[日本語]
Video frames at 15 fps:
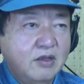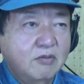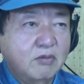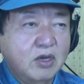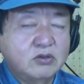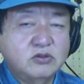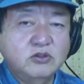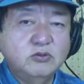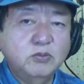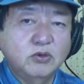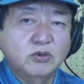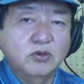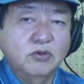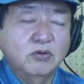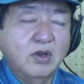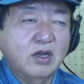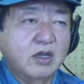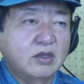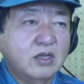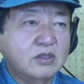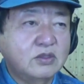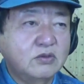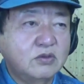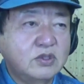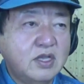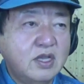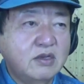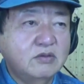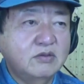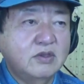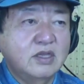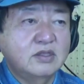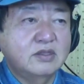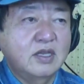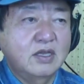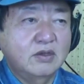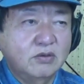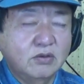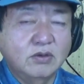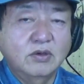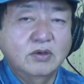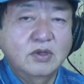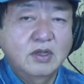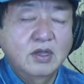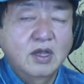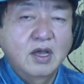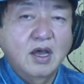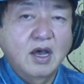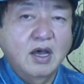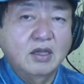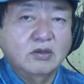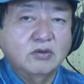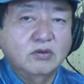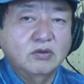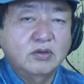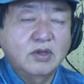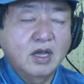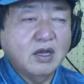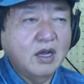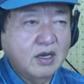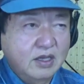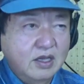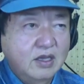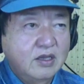まあ、空母のような形をしているんですけど、あの、中に